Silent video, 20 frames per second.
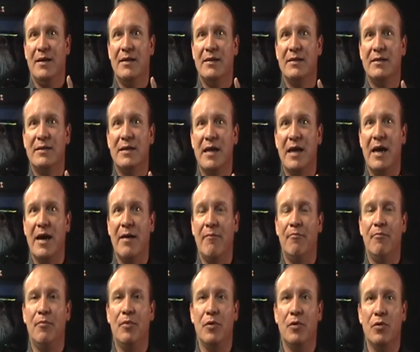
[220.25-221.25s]
sea
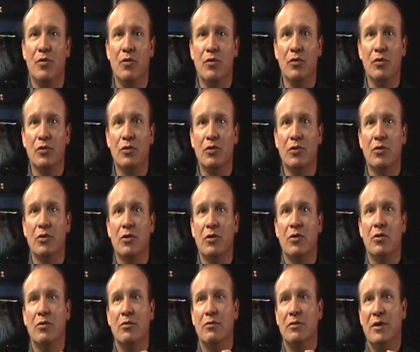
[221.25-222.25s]
producto
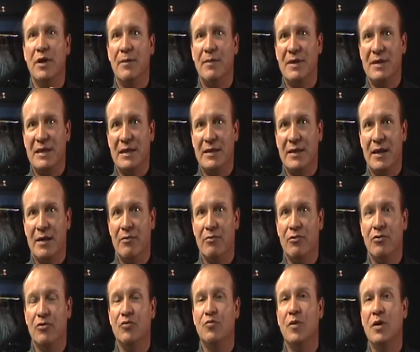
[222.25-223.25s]
de presentar
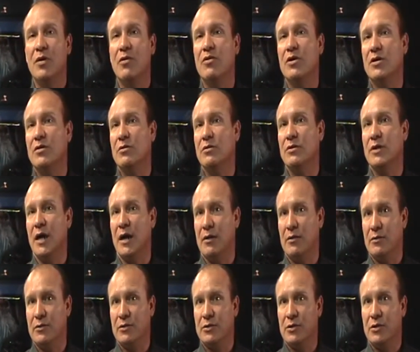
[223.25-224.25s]
unos buenos
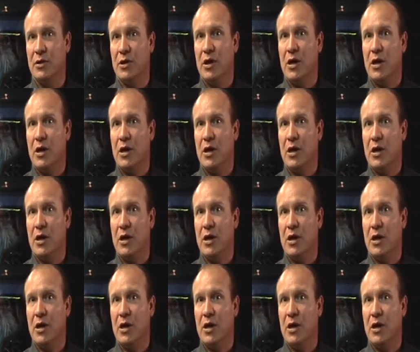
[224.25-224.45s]
resultados.